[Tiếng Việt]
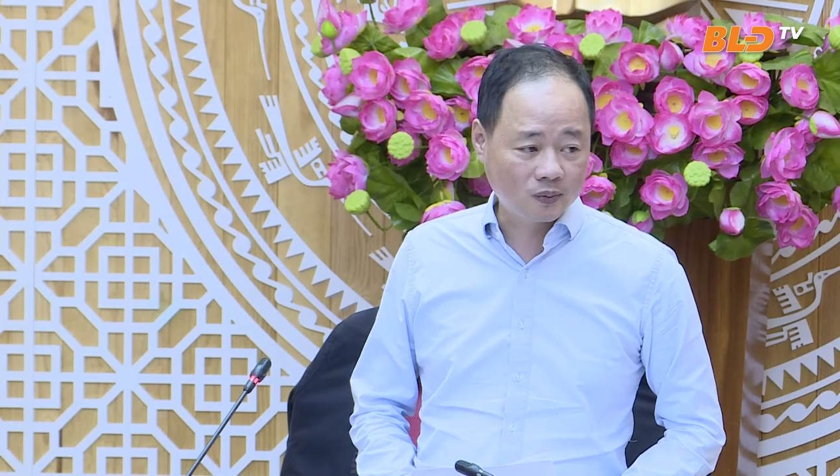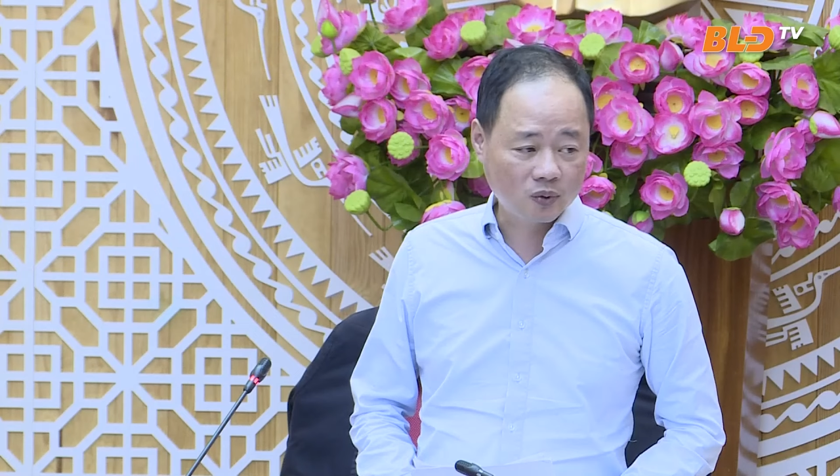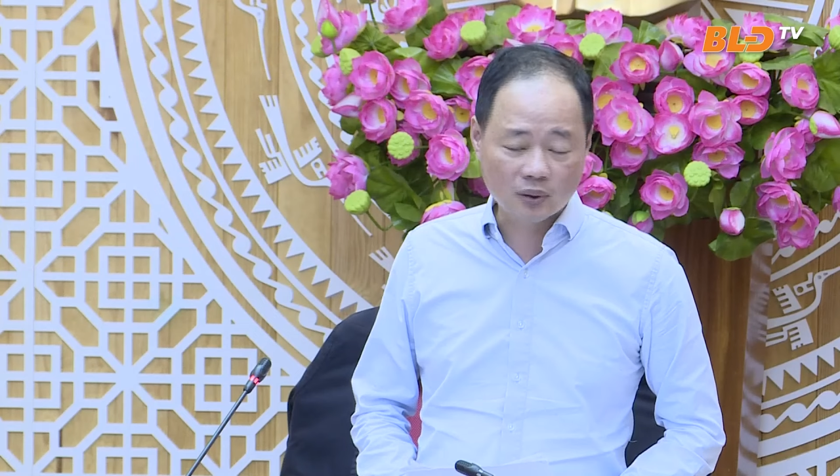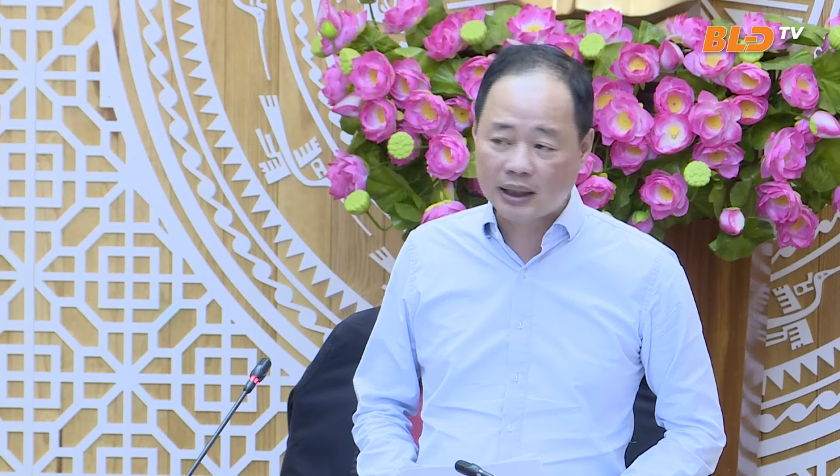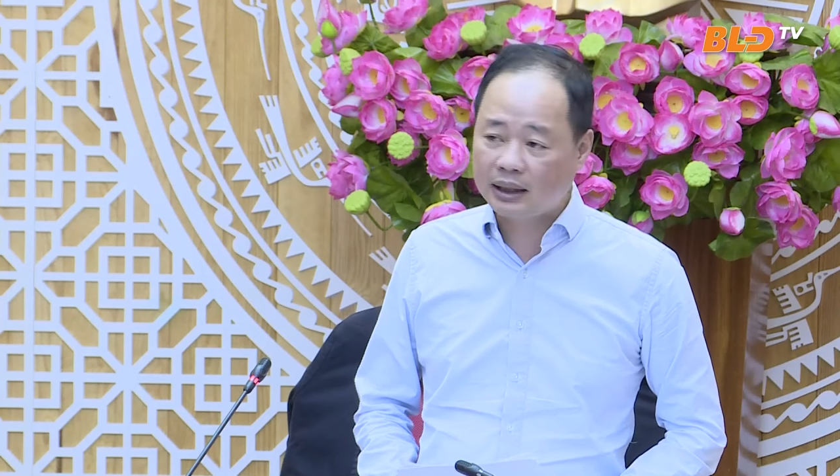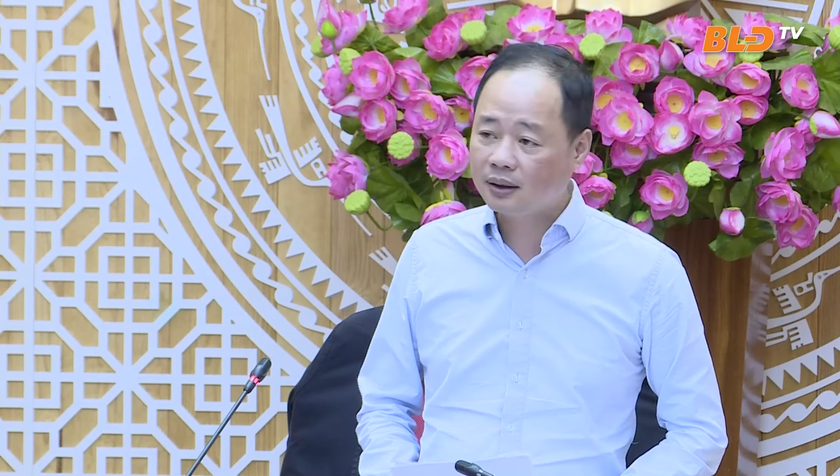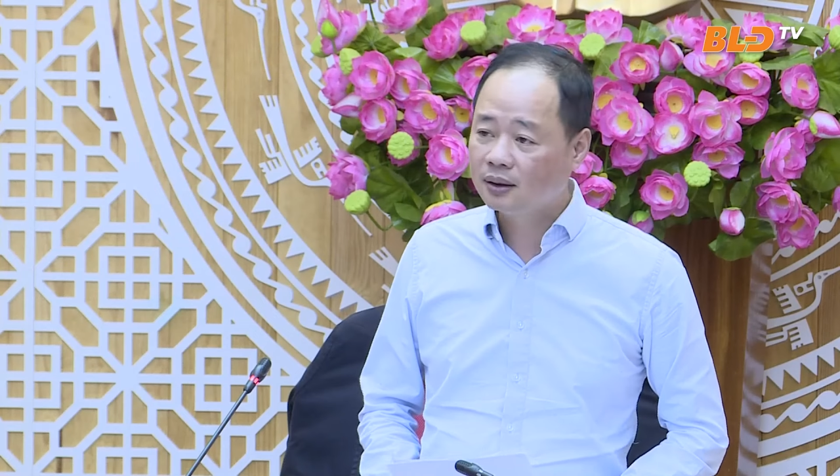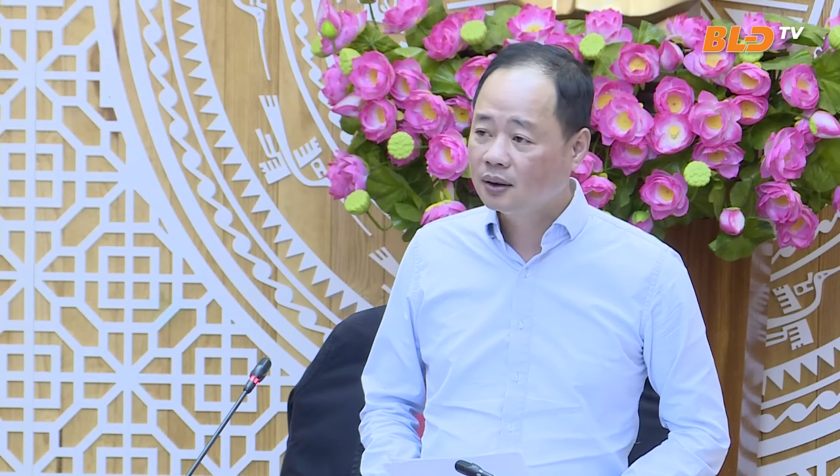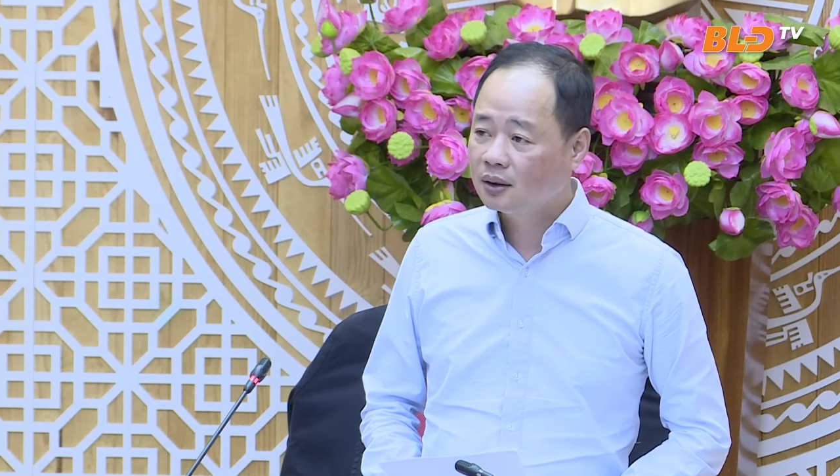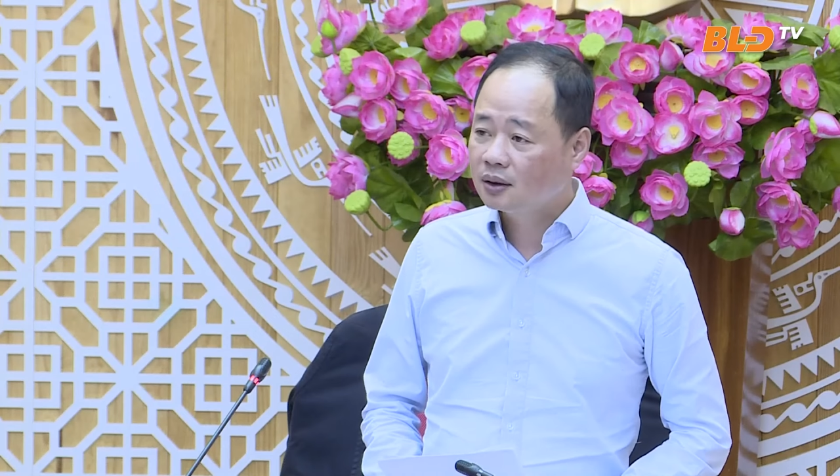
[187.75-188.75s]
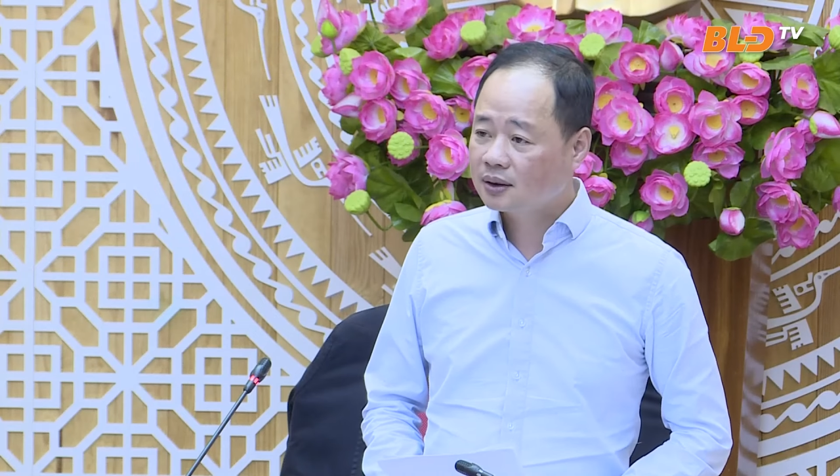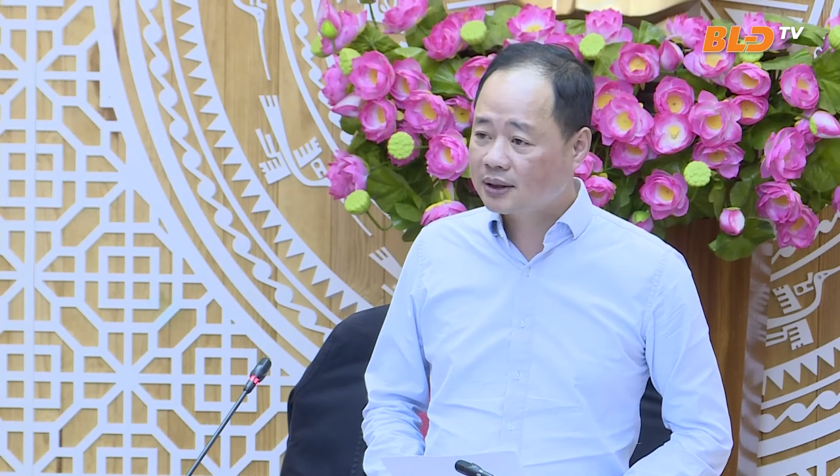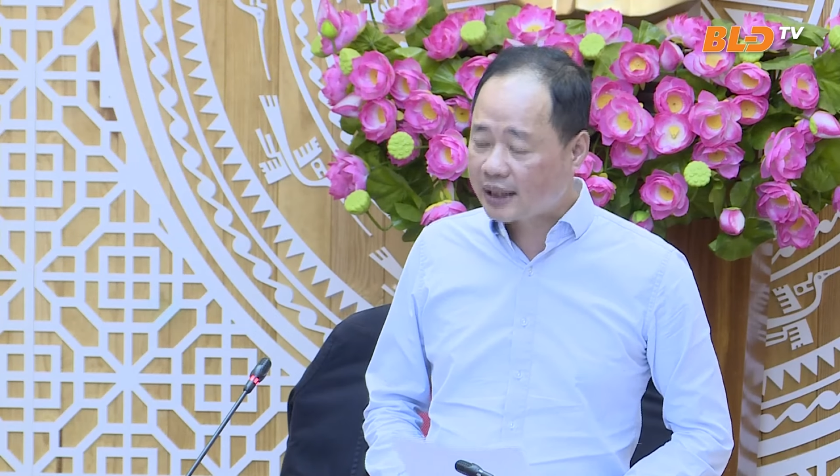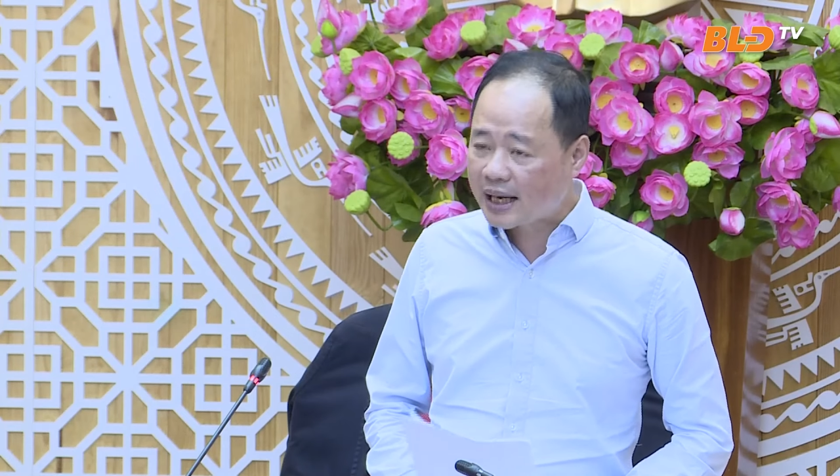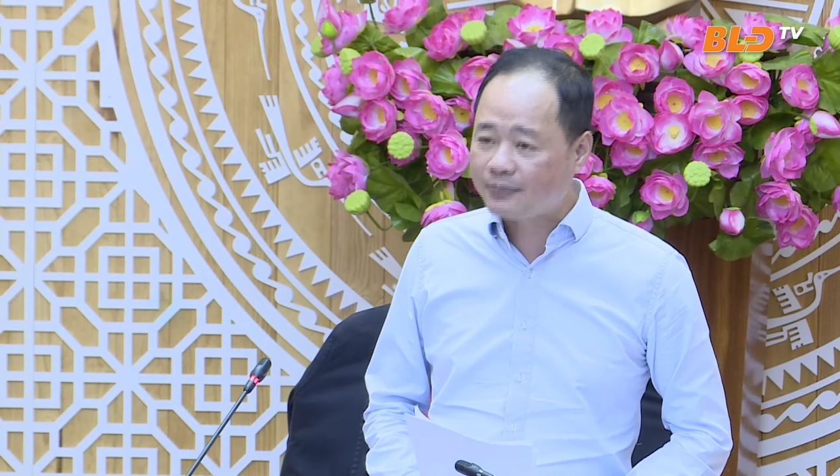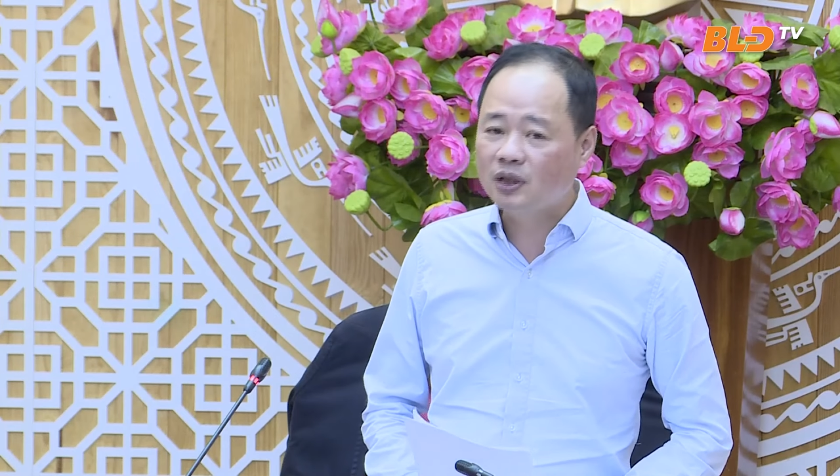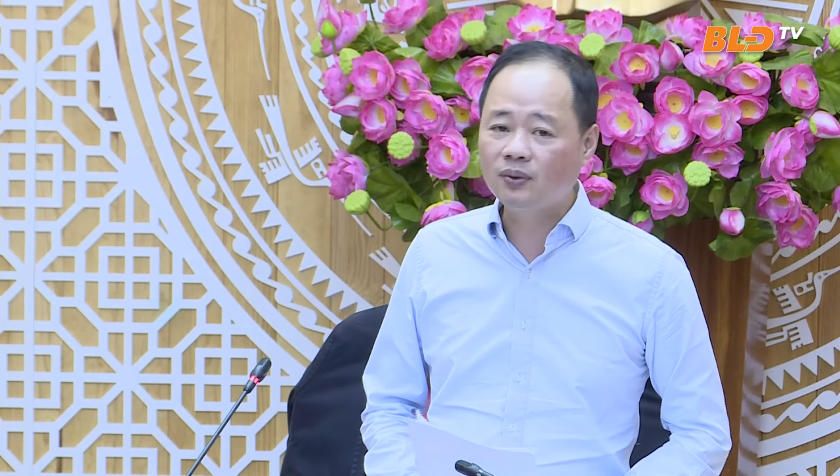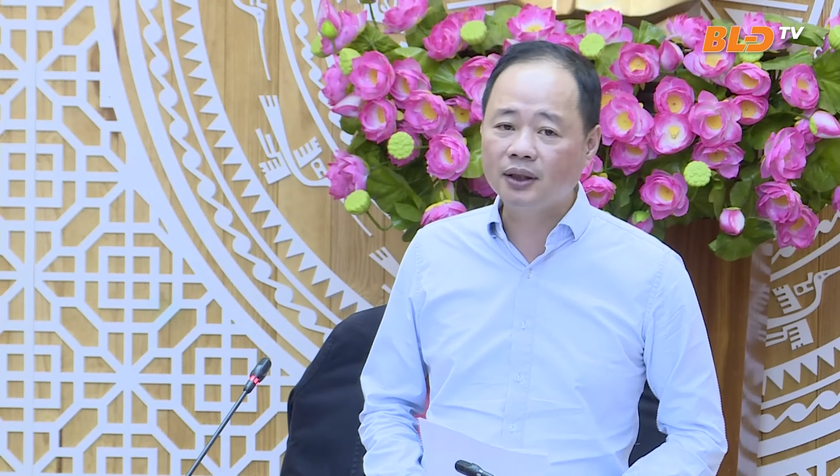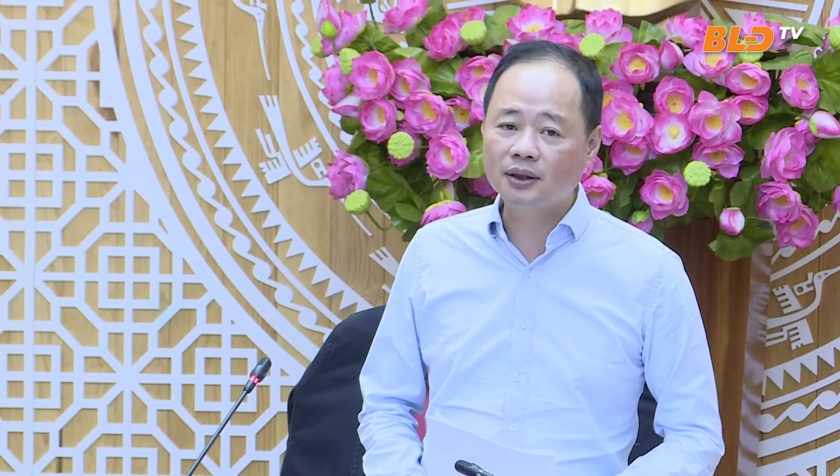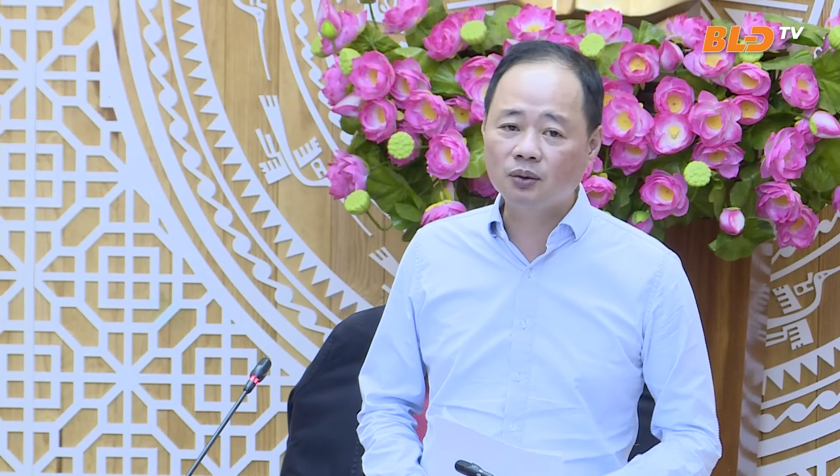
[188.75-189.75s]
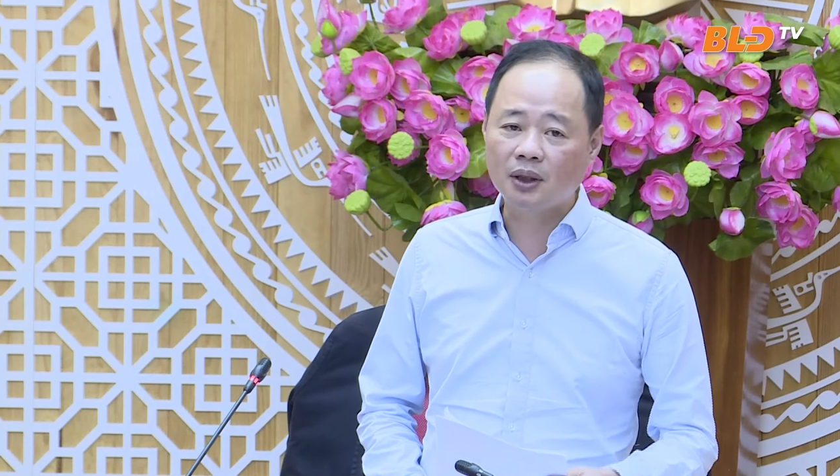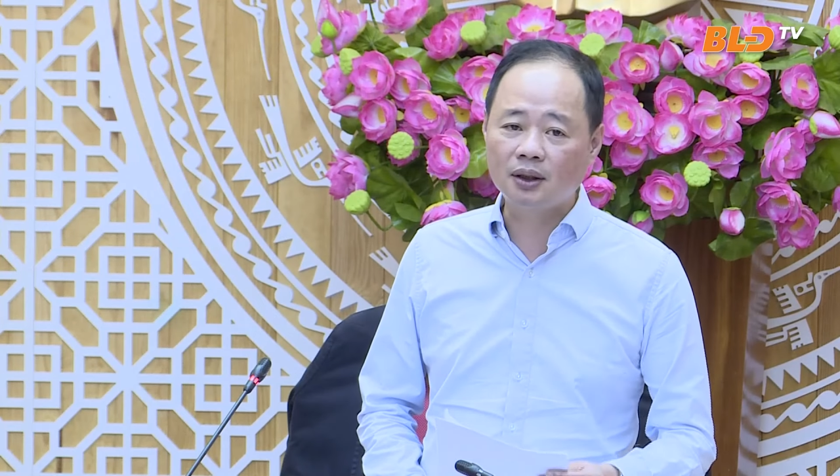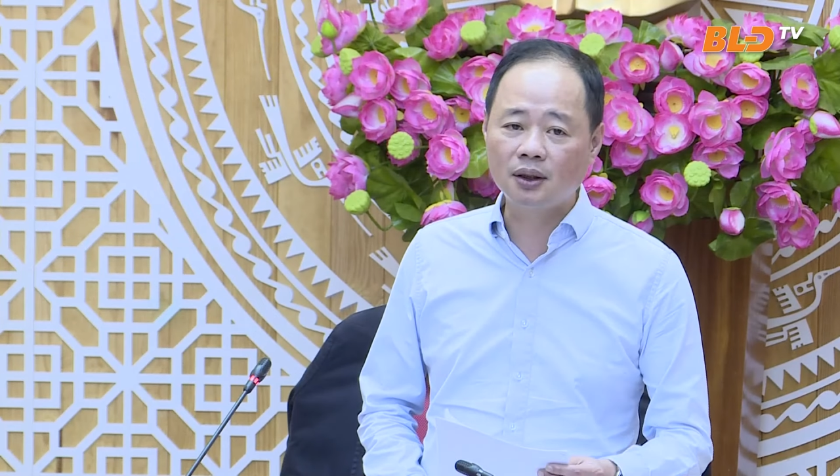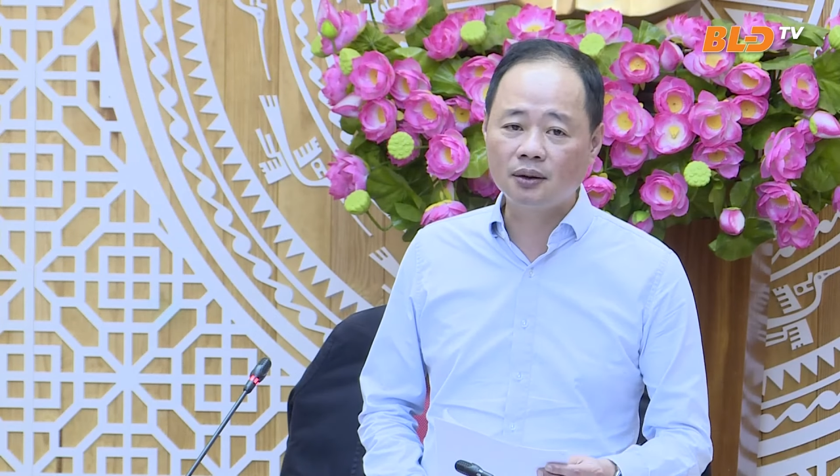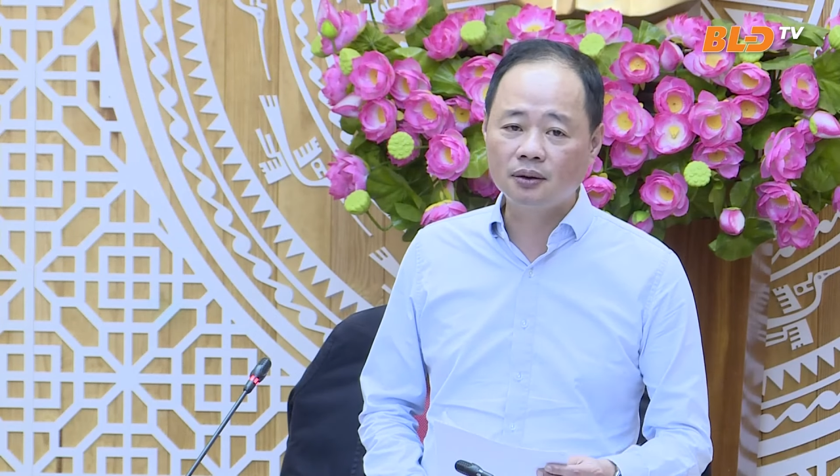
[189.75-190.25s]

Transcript: chúng ta sẽ làm như vậy trong thời gian tới